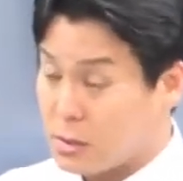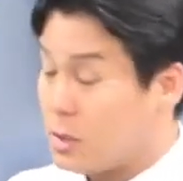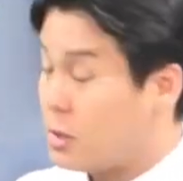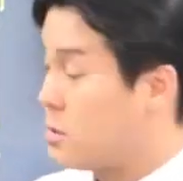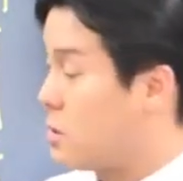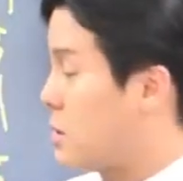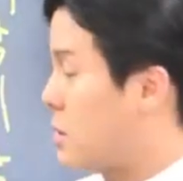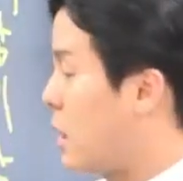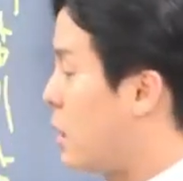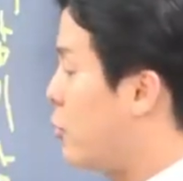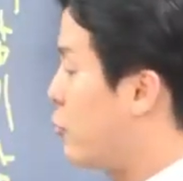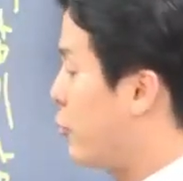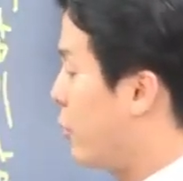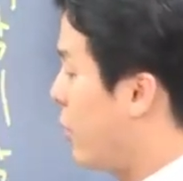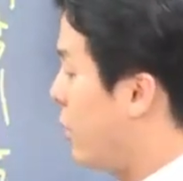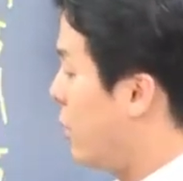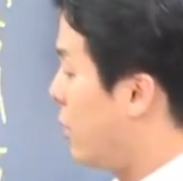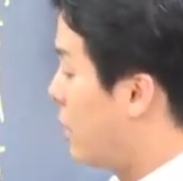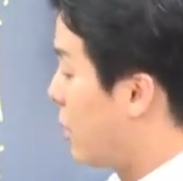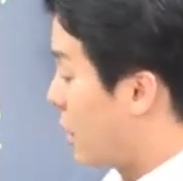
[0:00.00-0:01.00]
선정
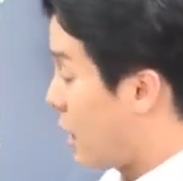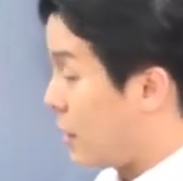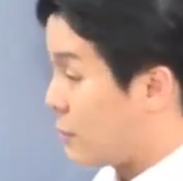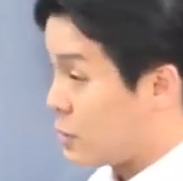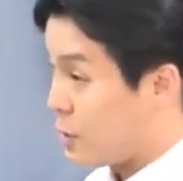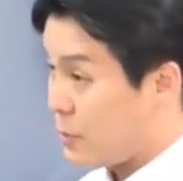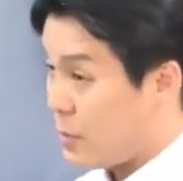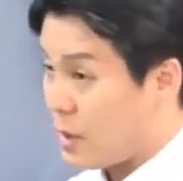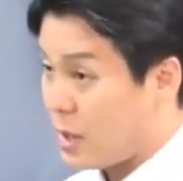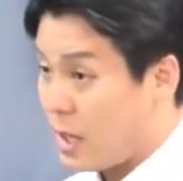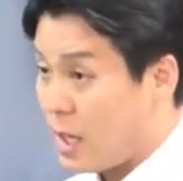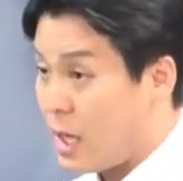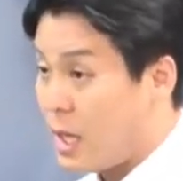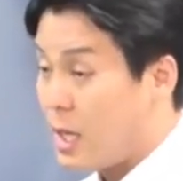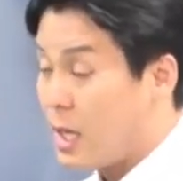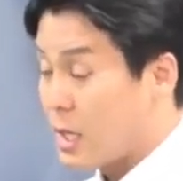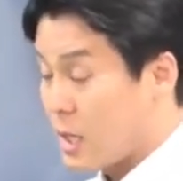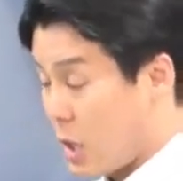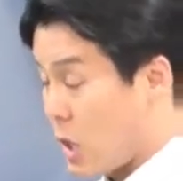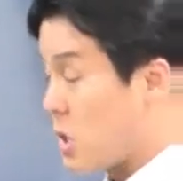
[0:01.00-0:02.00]
나오고요. 감정 평가,